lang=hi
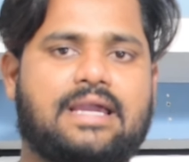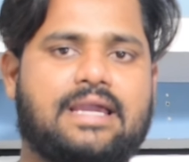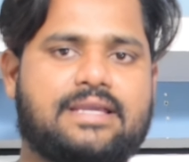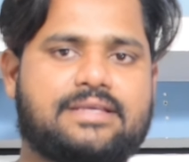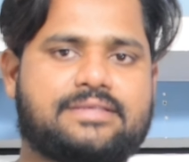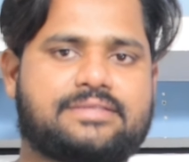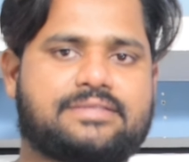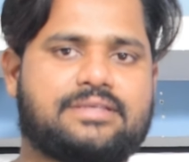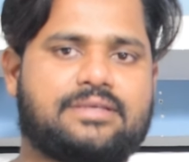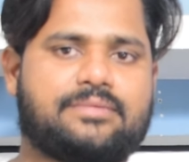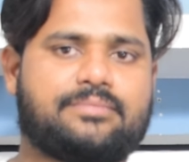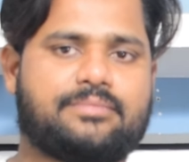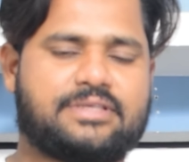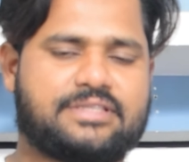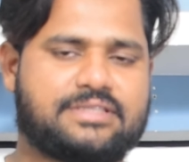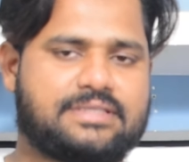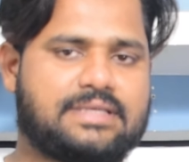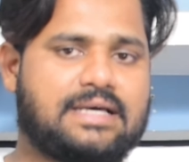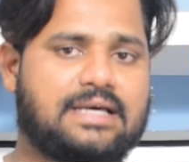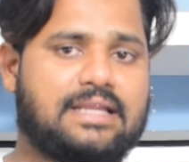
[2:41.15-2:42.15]
ऐसी
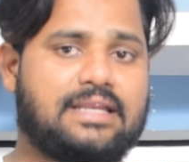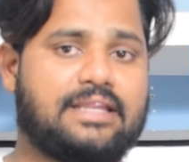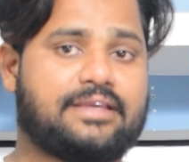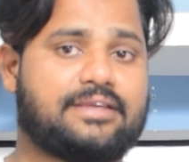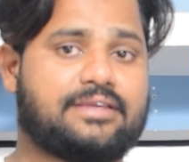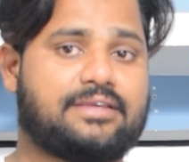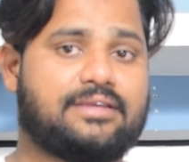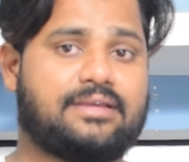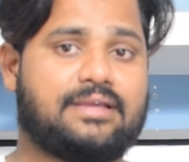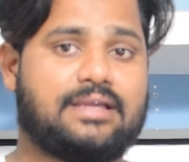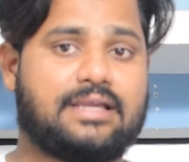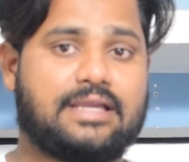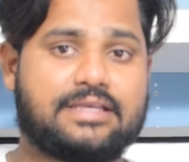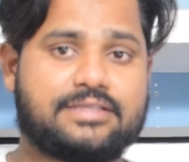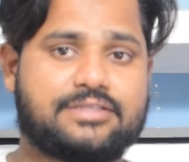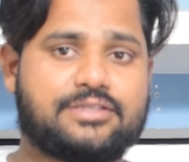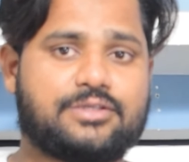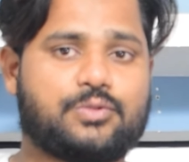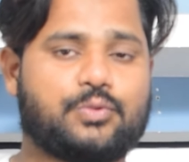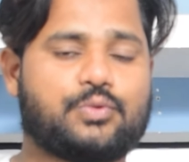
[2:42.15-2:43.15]
मिसाल एक
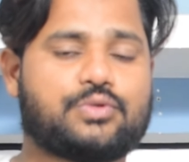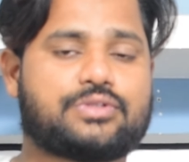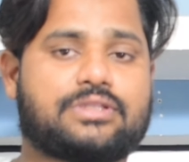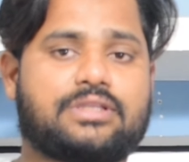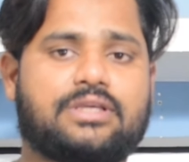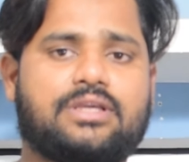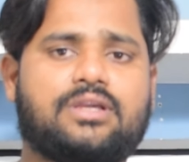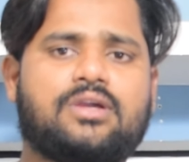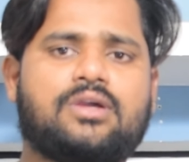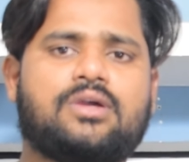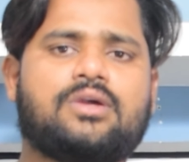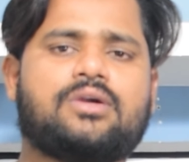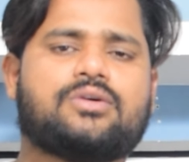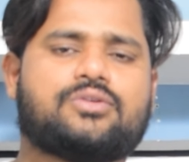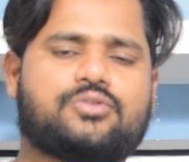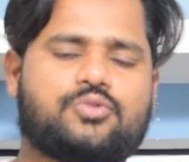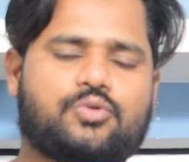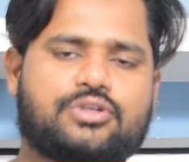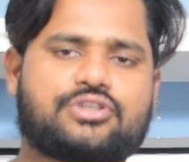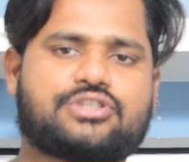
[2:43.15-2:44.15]
ऐसी दोस्ती
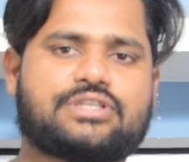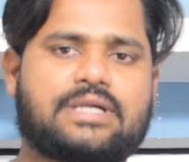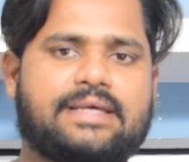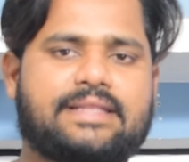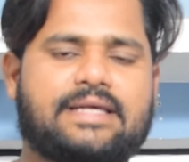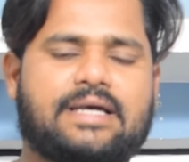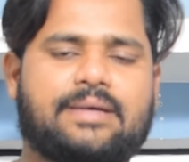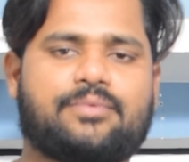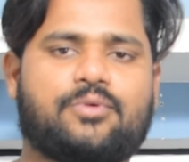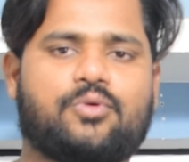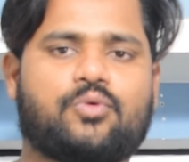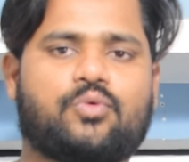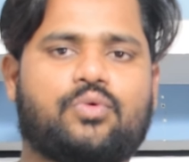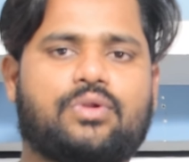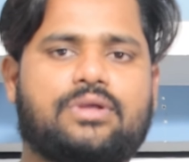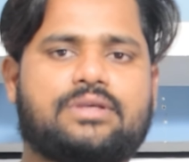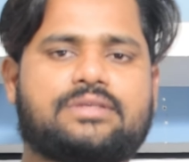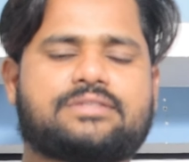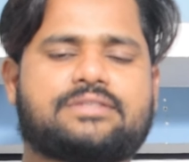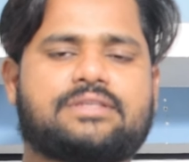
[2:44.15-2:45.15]
जो कि शायद आप
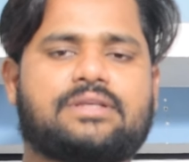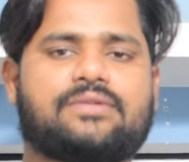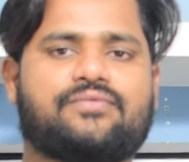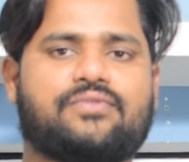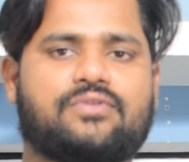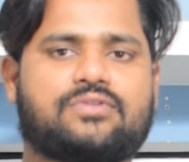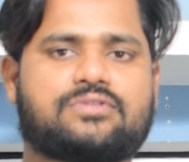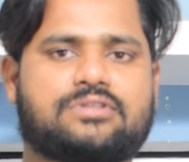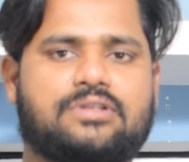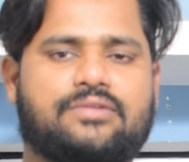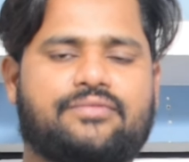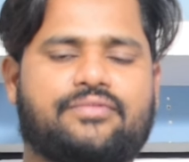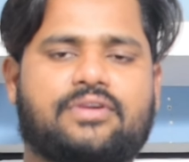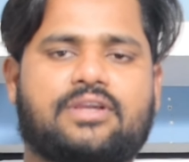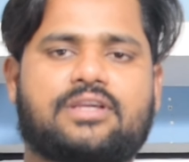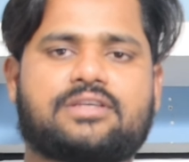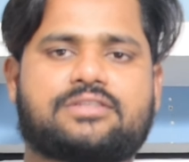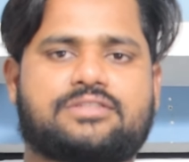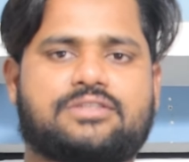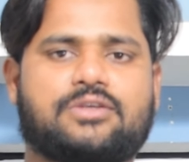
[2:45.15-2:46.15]
लोगों ने सिर्फ और
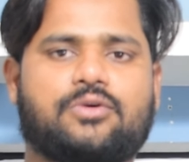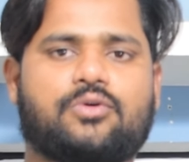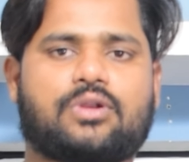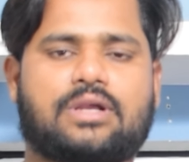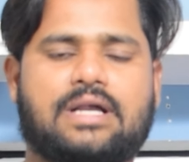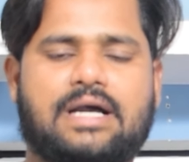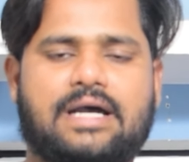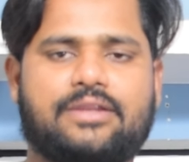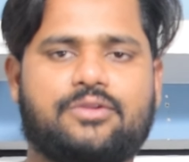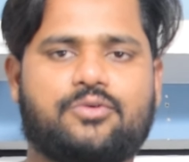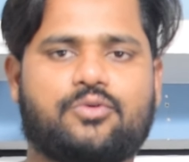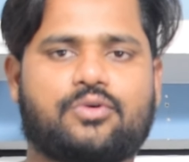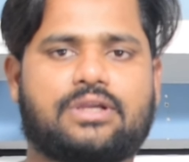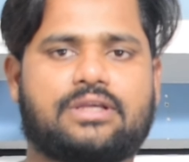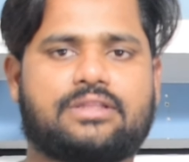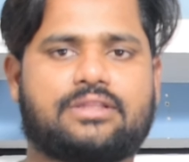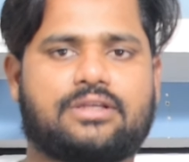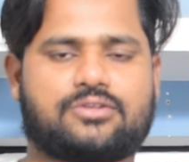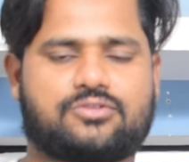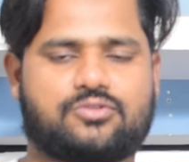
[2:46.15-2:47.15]
सिर्फ किस्से और कहानियों
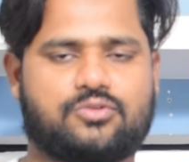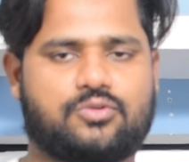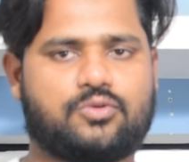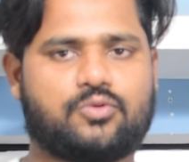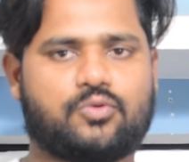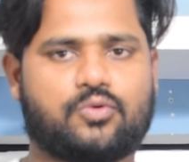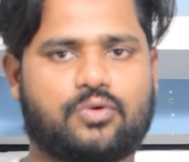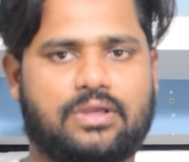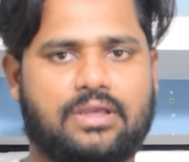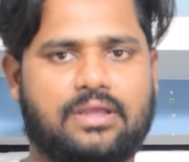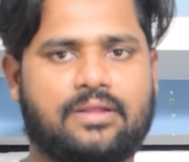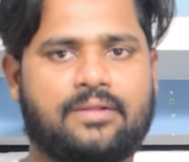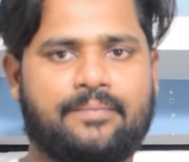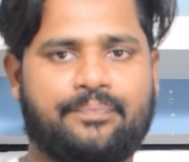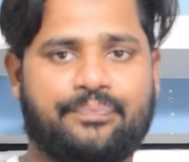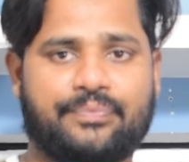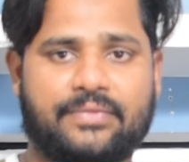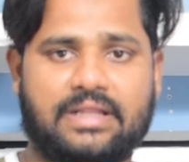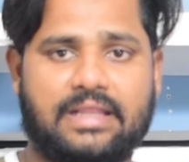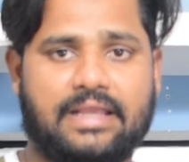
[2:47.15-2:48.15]
के अंदर सुनी होगी
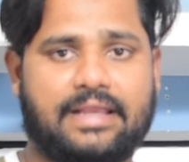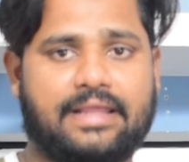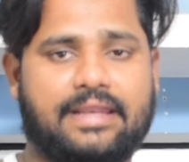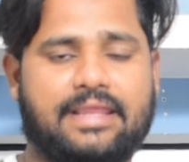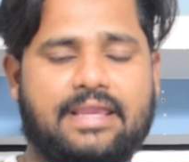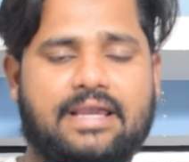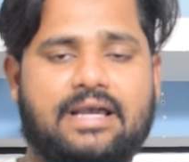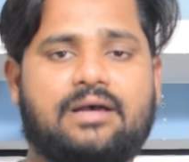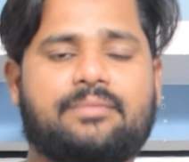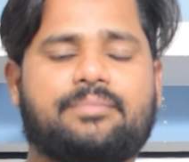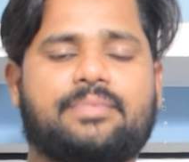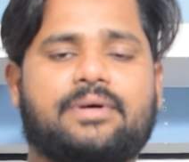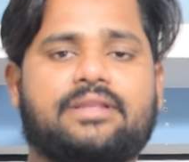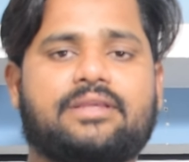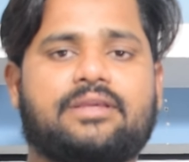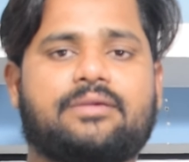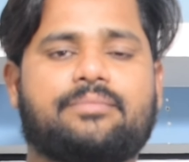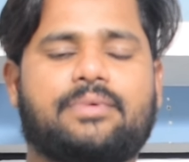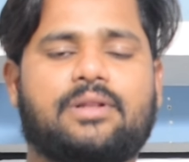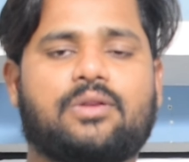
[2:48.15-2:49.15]
लेकिन यहाँ पर
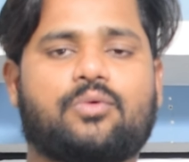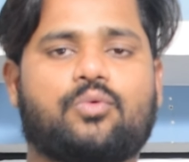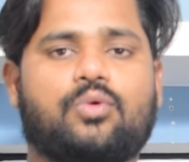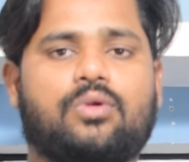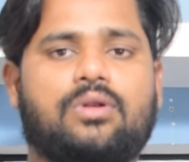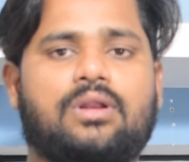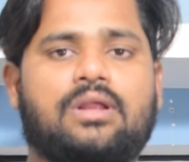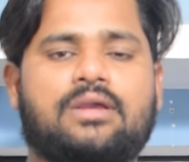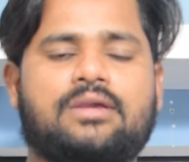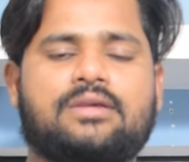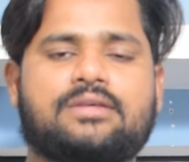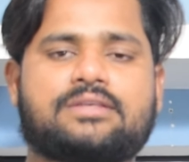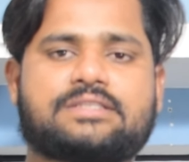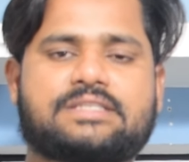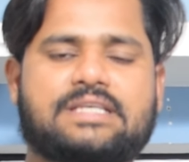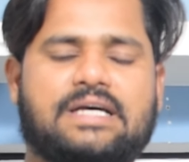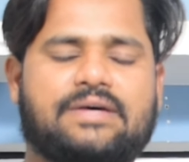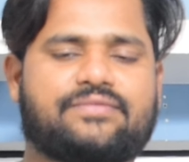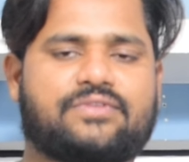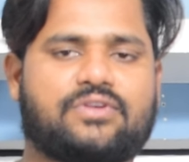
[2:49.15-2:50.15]
ये बिल्कुल
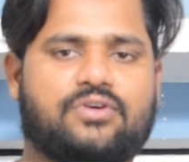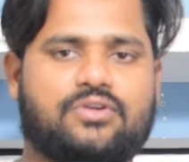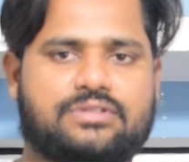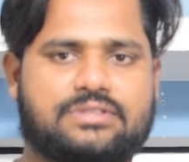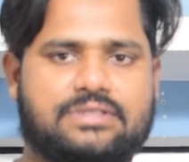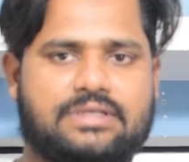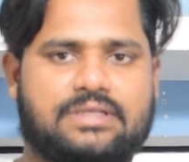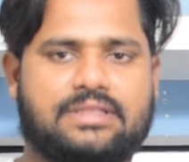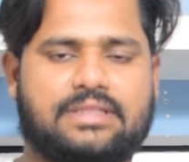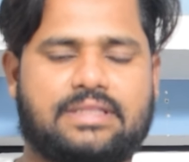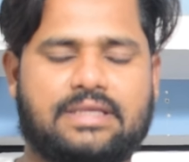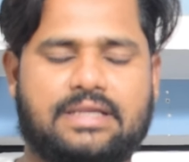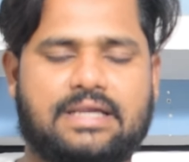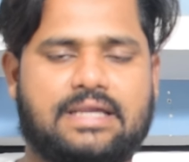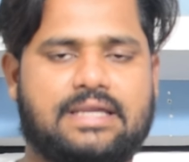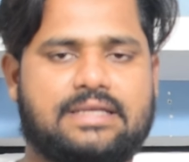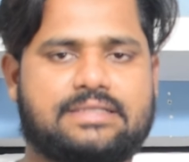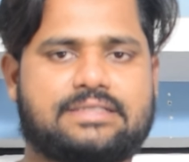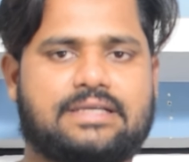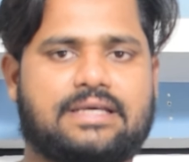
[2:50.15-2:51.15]
साफ तौर से
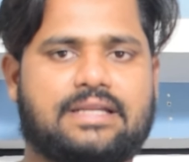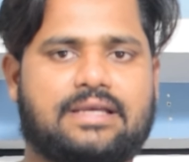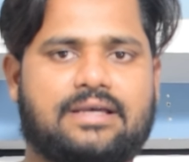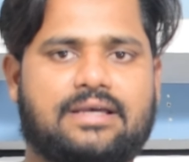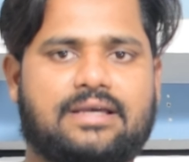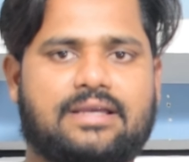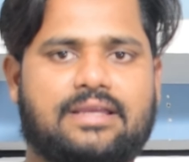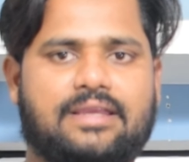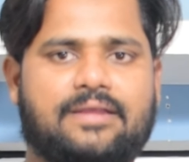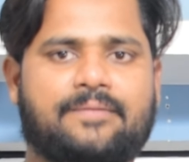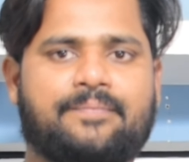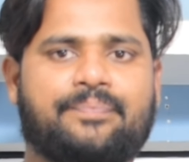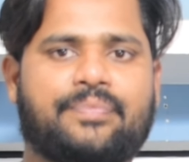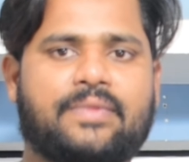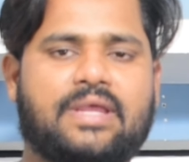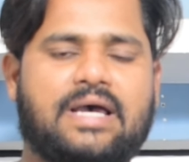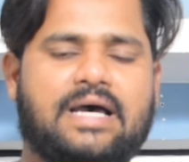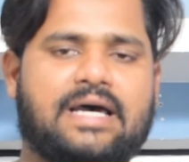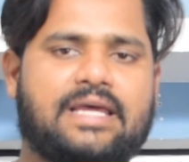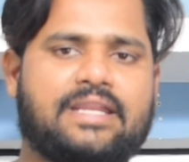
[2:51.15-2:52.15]
दिखाया जा रहा है
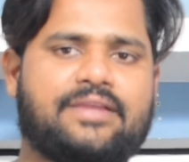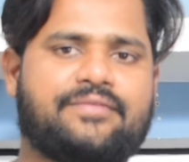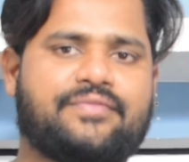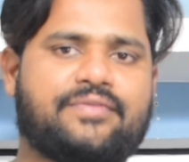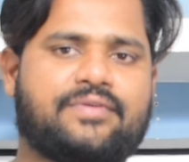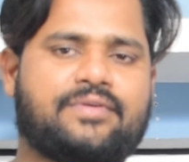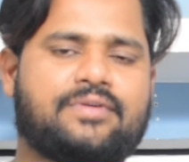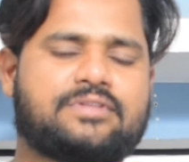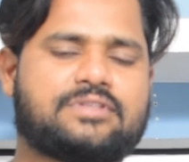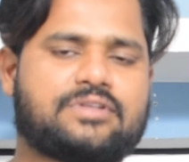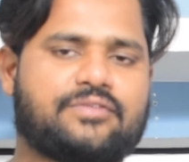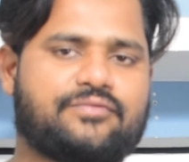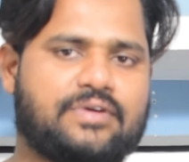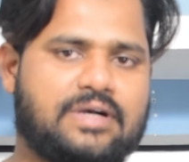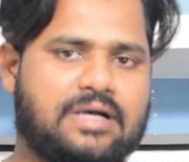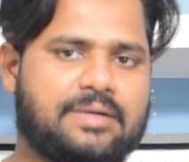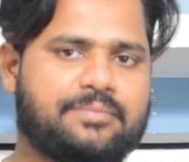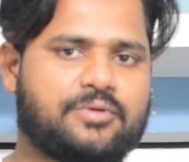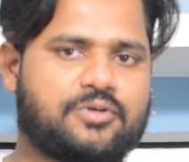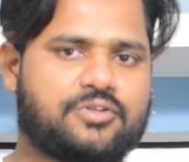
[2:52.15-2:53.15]
आरिफ जब
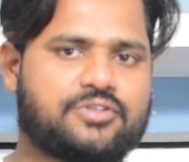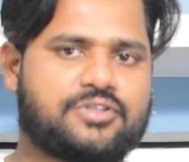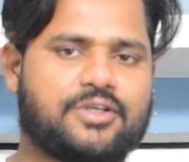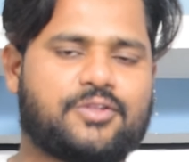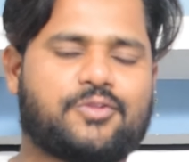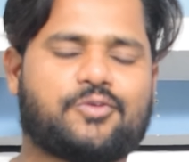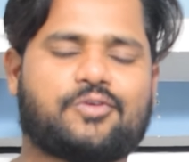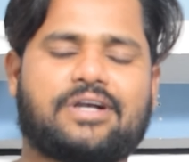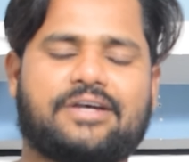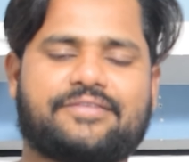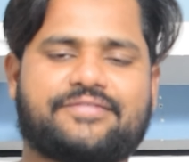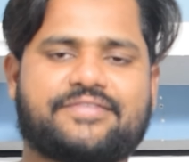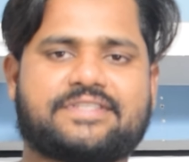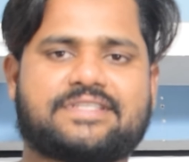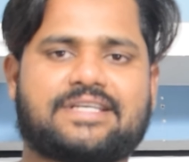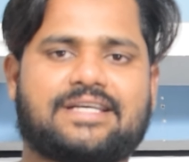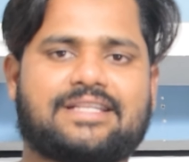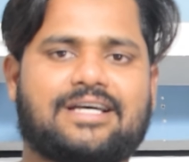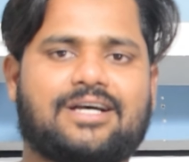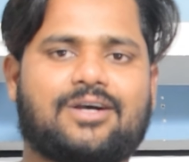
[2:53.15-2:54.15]
वहां पहुंचे तो काफ़ी
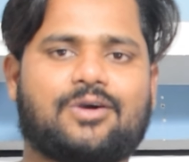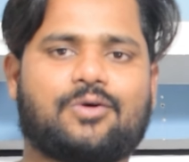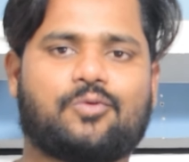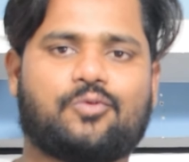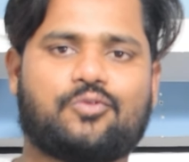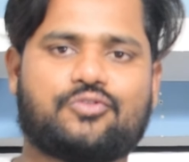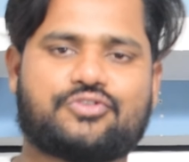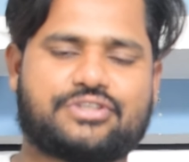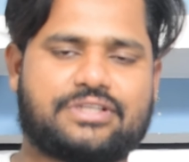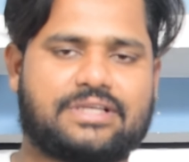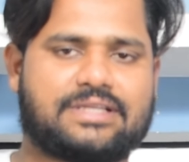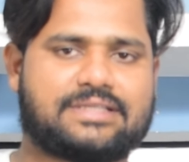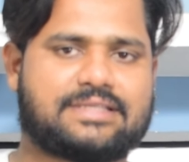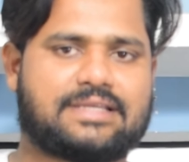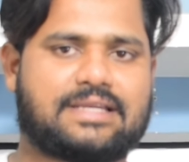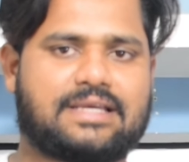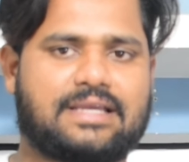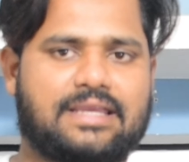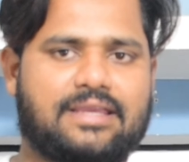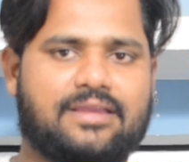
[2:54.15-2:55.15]
ज़्यादा खुश
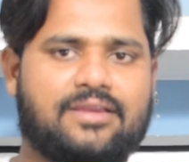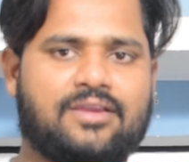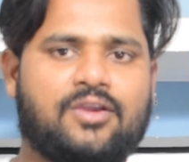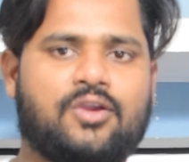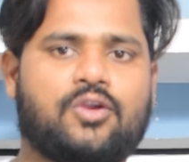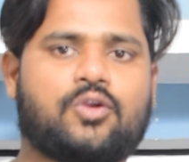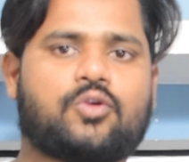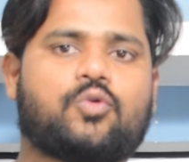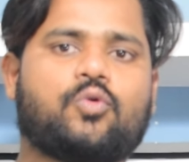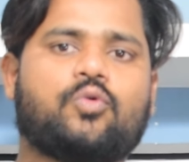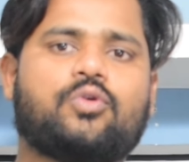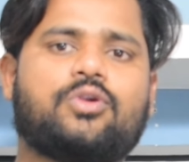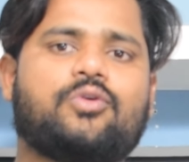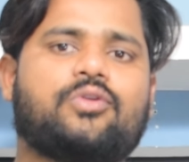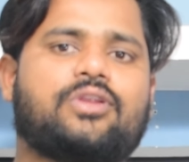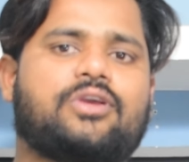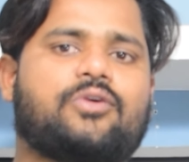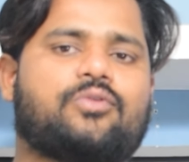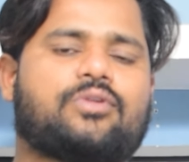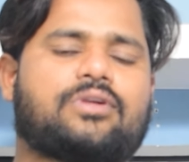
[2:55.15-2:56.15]
नज़र आए क्योंकि
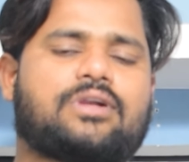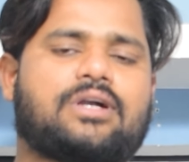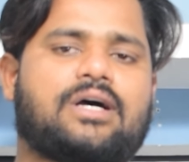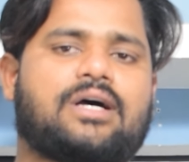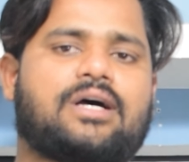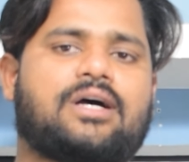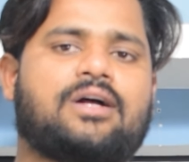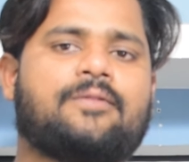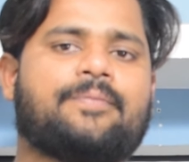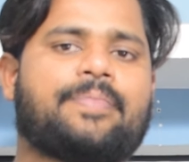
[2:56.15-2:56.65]
उन्हें उनका